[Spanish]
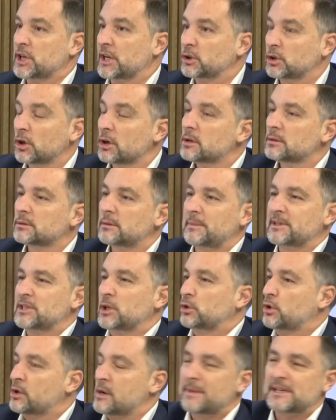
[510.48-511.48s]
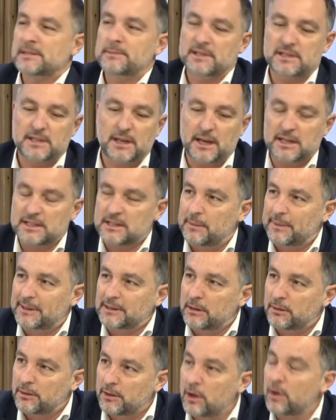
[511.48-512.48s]
sector, mi sector que más me sigue es de
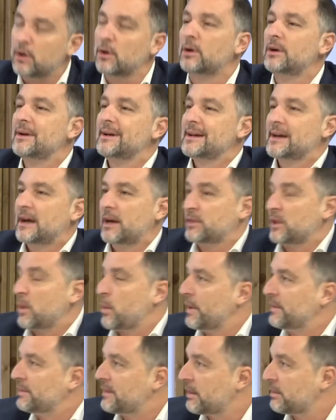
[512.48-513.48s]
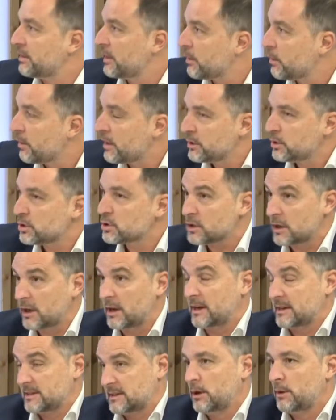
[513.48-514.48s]
25 a 55 años,
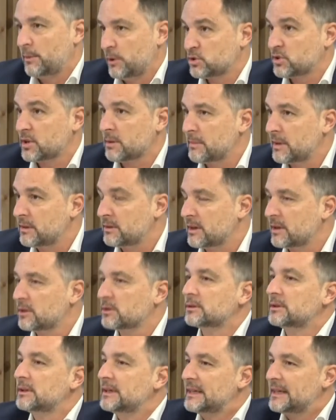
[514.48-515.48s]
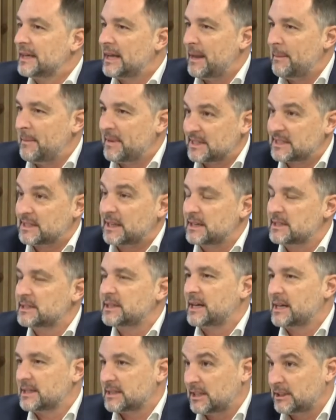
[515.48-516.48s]
que así lo veo segmentado en mis
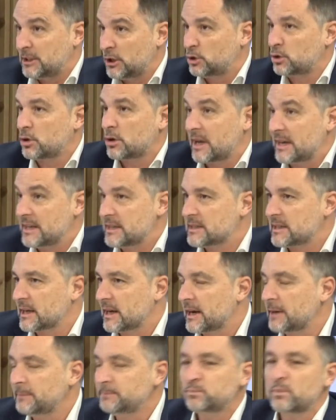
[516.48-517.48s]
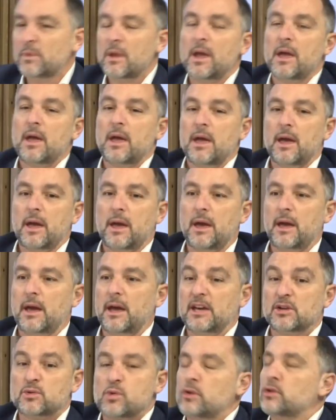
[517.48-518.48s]
estadísticas de TikTok e Instagram,
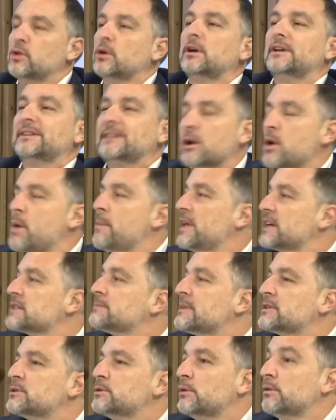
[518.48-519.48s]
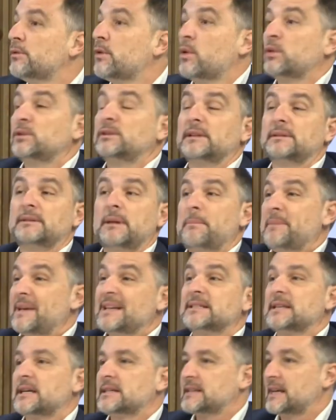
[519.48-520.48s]
eh, es cuando, entre comillas, más triunfo. te
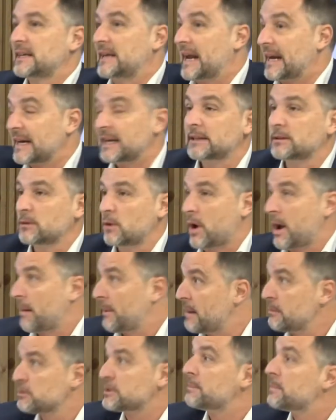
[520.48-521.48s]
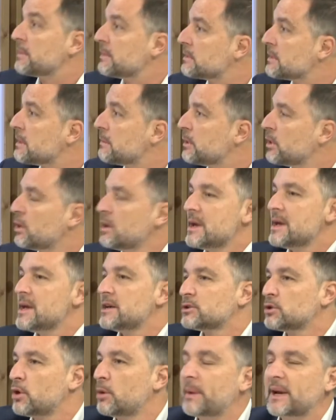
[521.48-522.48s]
piensas que la red, lo que hablamos al principio,
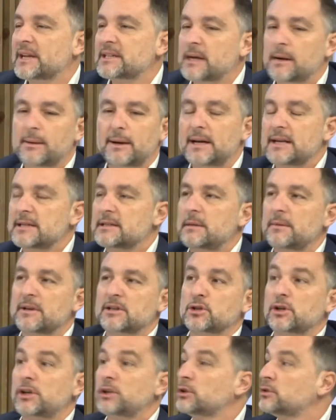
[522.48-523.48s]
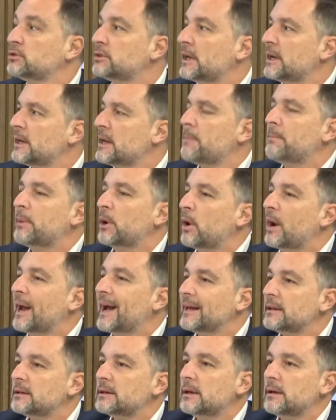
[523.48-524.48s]
solo para chavales, diversión y tontería, pero la
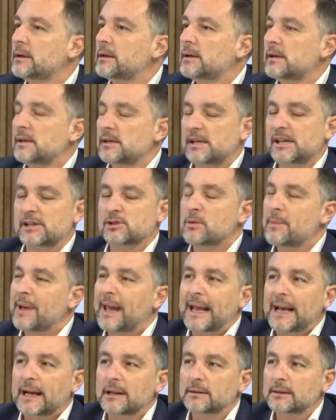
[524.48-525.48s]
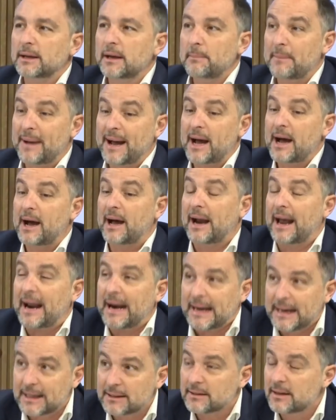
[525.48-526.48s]
gente, y eso me encanta, va a la
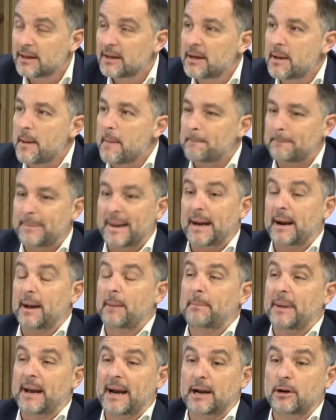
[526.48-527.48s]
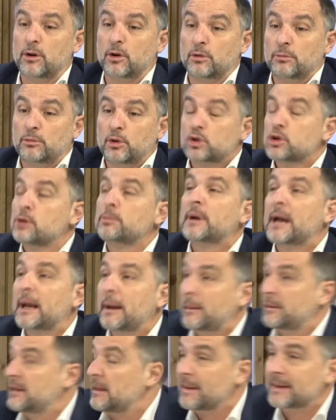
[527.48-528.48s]
red para, para no solo
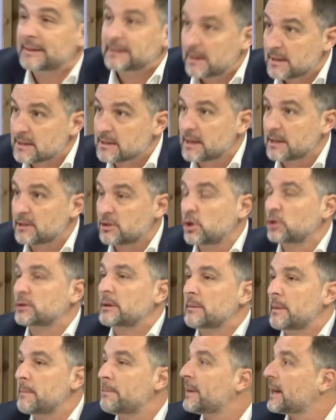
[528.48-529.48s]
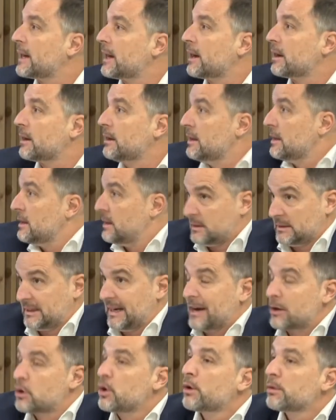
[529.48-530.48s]
para divertirse, sino también para
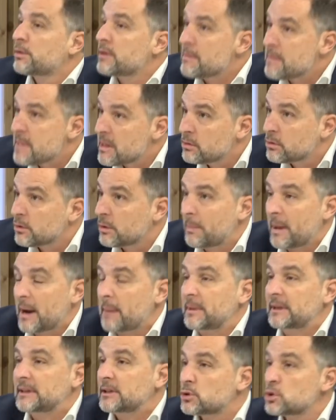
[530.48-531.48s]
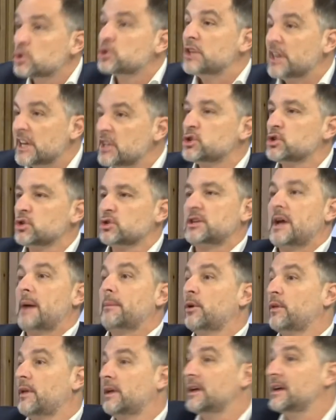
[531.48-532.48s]
tener conocimiento para aprender sus derechos. Y
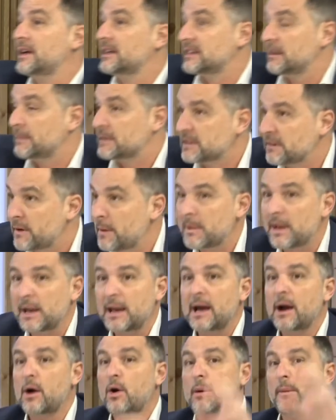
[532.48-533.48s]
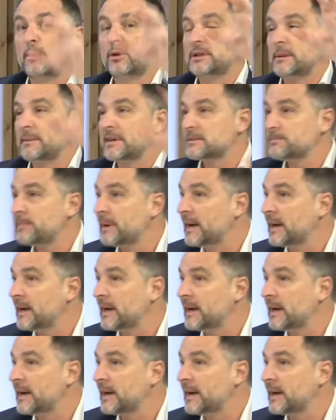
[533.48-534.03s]
hablo de temas de familia o hablo de temas